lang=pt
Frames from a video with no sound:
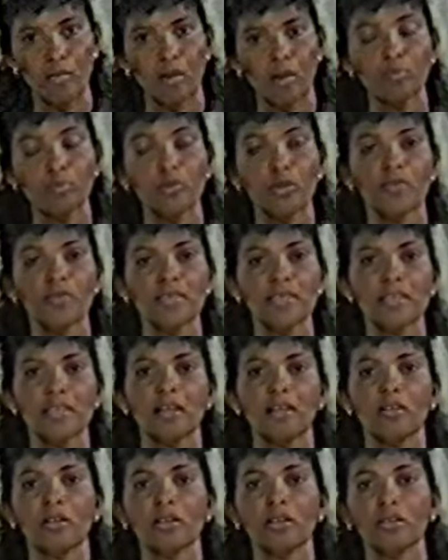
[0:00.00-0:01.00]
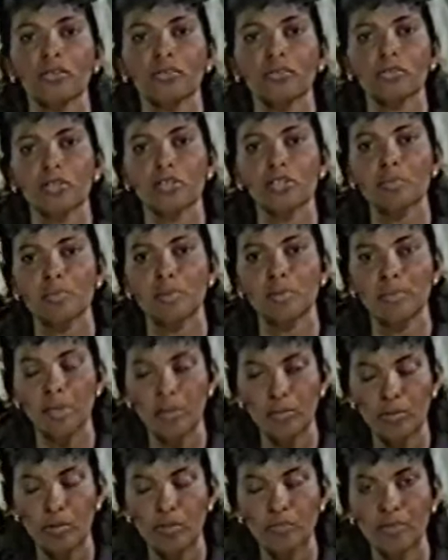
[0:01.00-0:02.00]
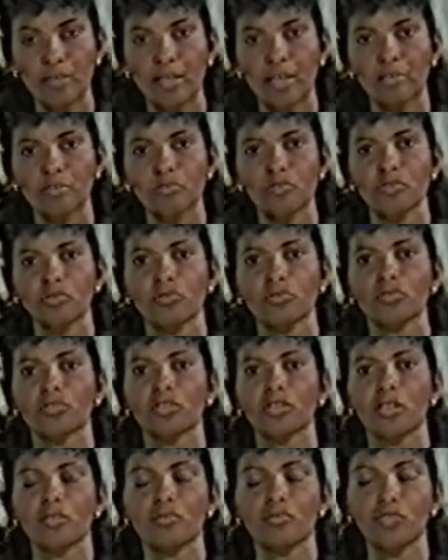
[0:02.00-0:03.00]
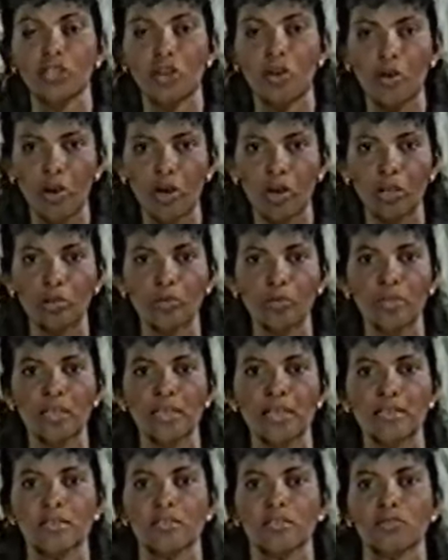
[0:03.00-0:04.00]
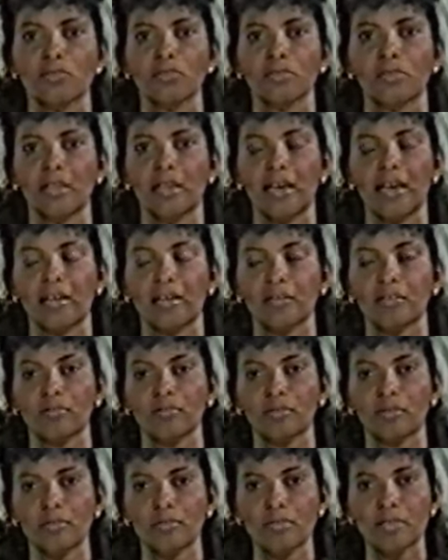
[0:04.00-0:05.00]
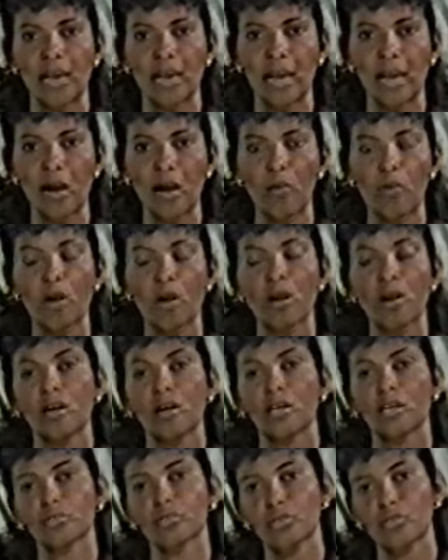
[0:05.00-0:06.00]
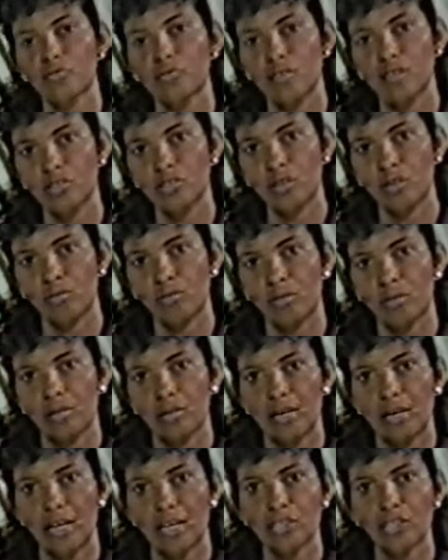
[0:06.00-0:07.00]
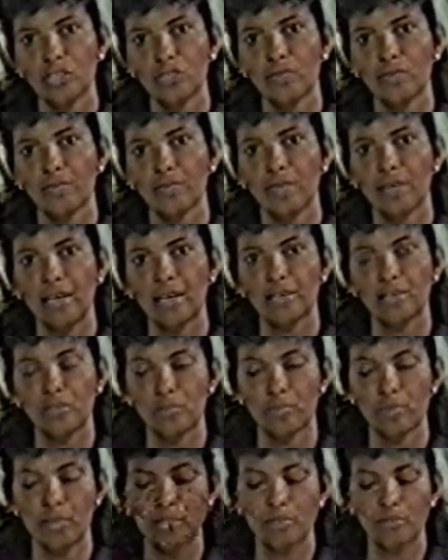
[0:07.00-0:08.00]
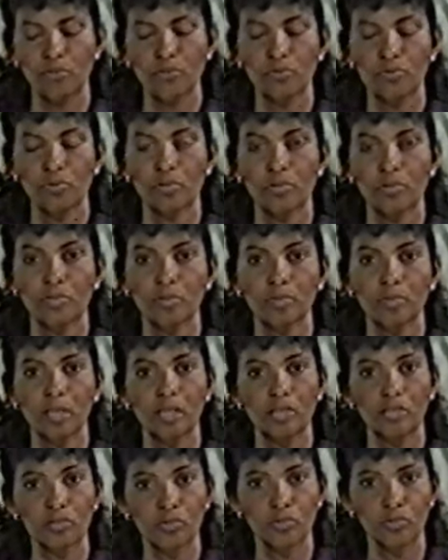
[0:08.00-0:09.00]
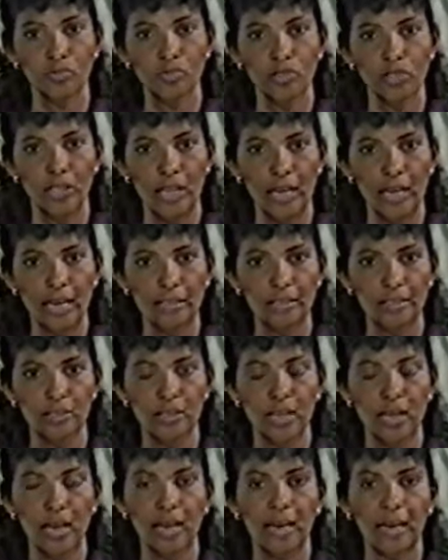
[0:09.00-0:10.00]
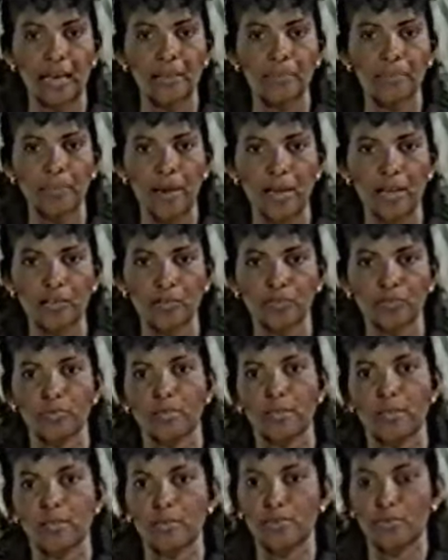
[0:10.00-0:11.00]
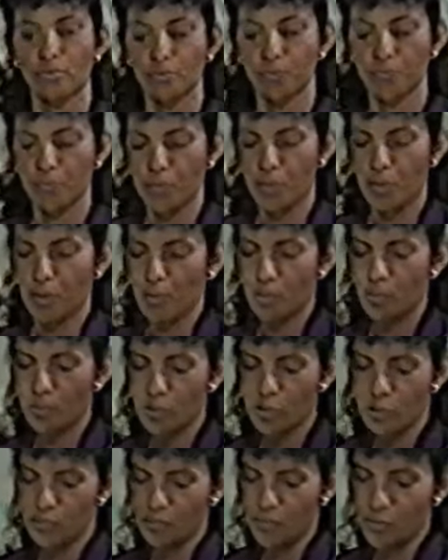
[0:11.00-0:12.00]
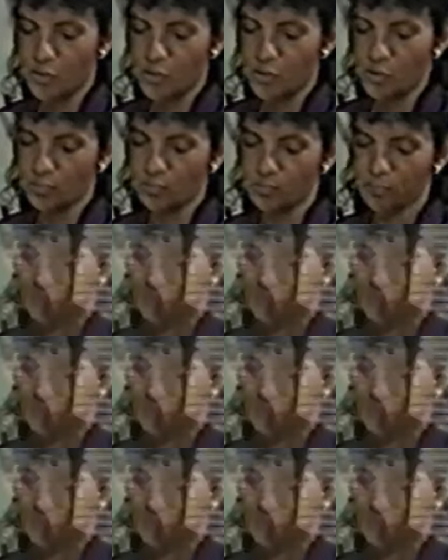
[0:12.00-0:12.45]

Vamos conversar agora com o nosso primeiro convidado de hoje, que é o geólogo e assessor técnico da USAGAL, Antônio Feijão. A gente vai falar sobre assuntos e sobre questões ligadas à garipagem no Brasil. Bom dia, Feijão.